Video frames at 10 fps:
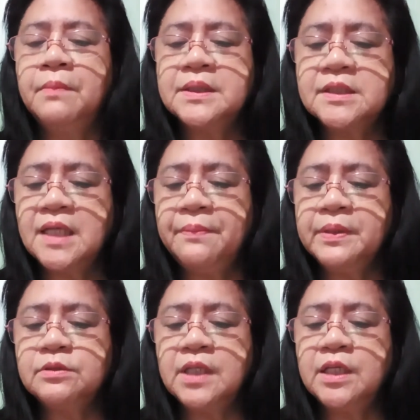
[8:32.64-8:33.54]
masasabi
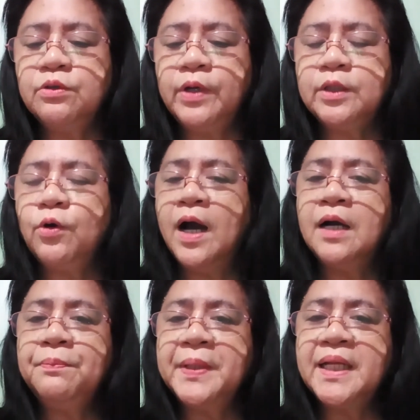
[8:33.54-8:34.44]
ko sa inyo, ito
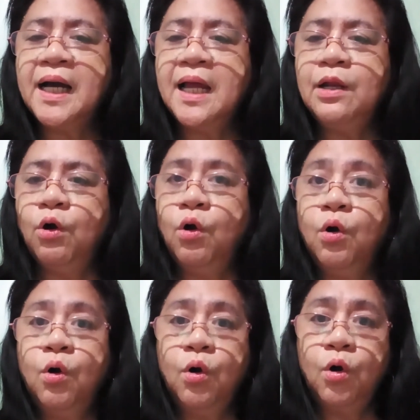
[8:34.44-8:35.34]
ang
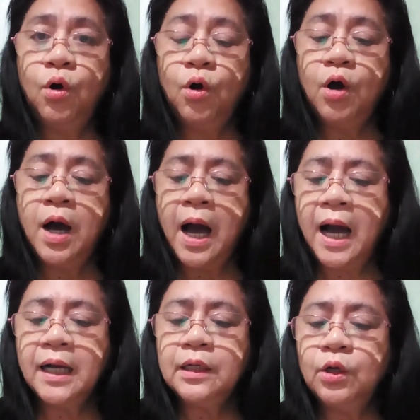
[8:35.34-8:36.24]
pinaka-low,
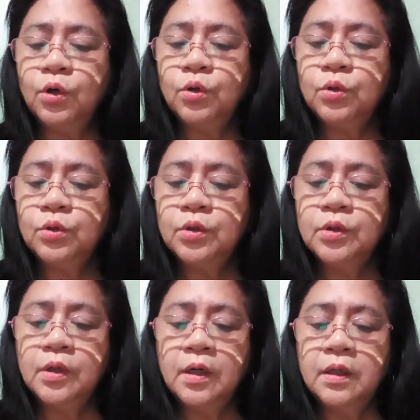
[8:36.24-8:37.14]
ang low,
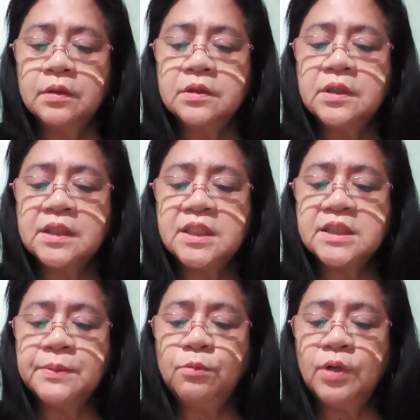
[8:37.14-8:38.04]

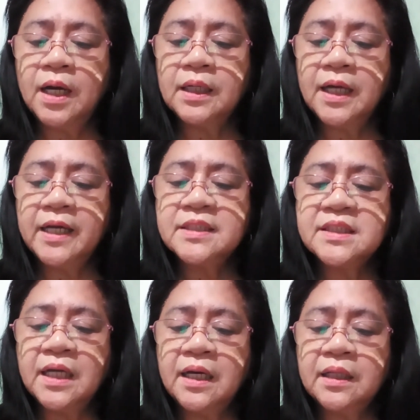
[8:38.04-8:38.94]
nagsisimula
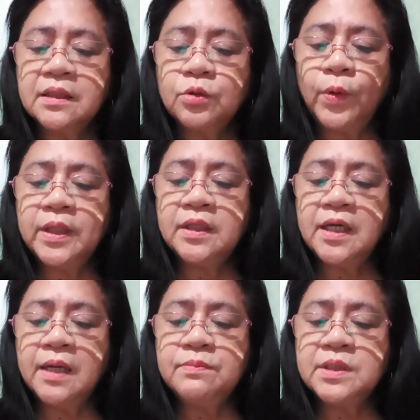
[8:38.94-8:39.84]
guys sa
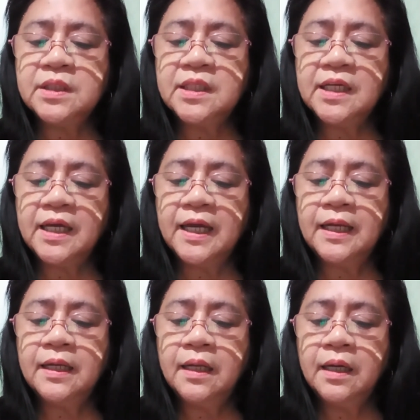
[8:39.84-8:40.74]
20
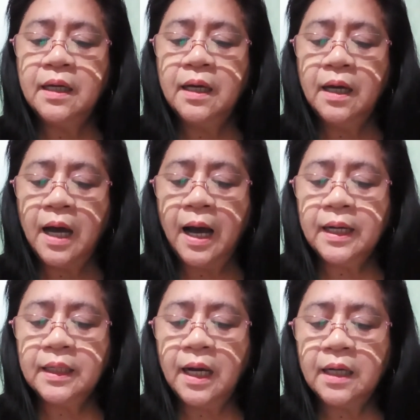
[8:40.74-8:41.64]
mgdl
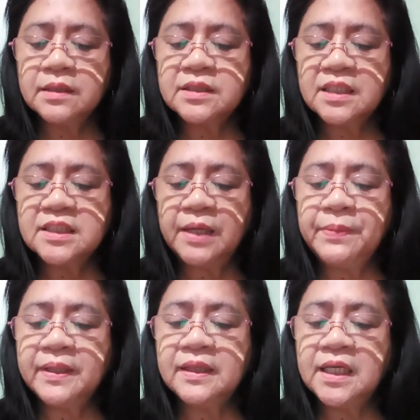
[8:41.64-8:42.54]
hanggang sa
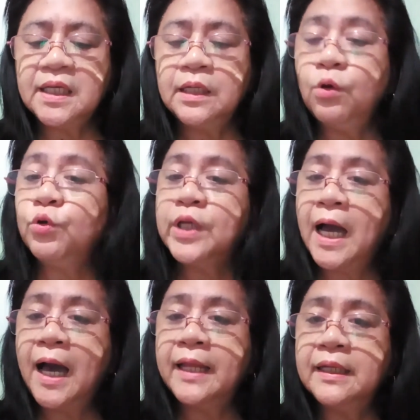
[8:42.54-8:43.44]
70, low
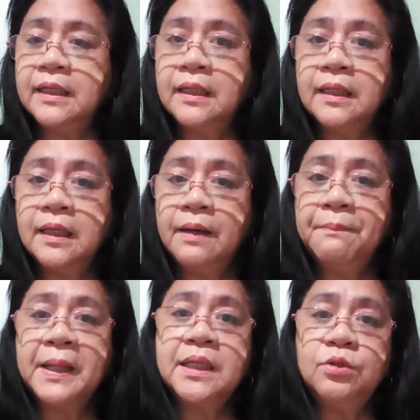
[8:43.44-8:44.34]
yan.
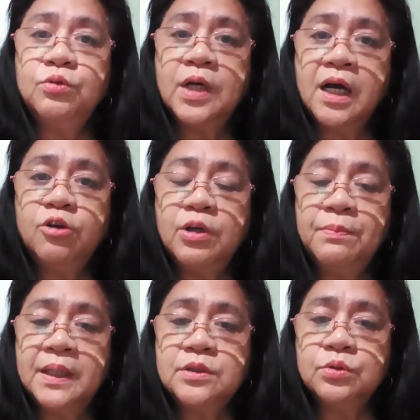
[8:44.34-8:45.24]
Pag kinunan kayo ng
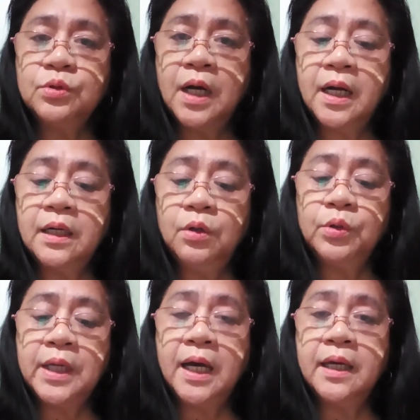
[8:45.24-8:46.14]
blood sugar,
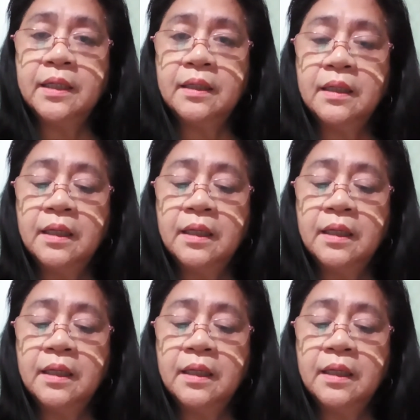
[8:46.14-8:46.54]
low yan.